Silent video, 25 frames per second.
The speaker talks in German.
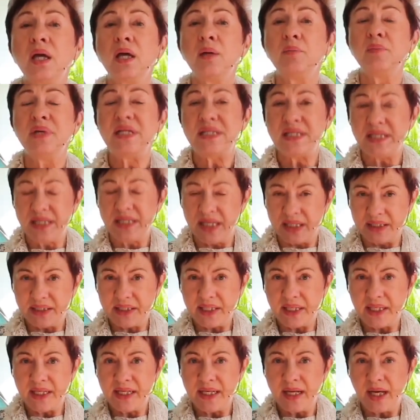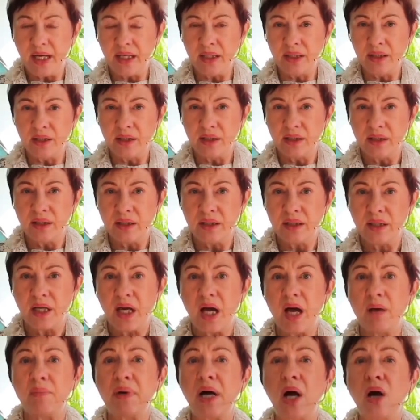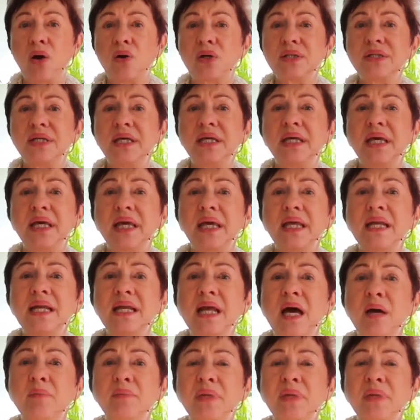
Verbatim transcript: mit ihren Kindern, aber auch die Kinder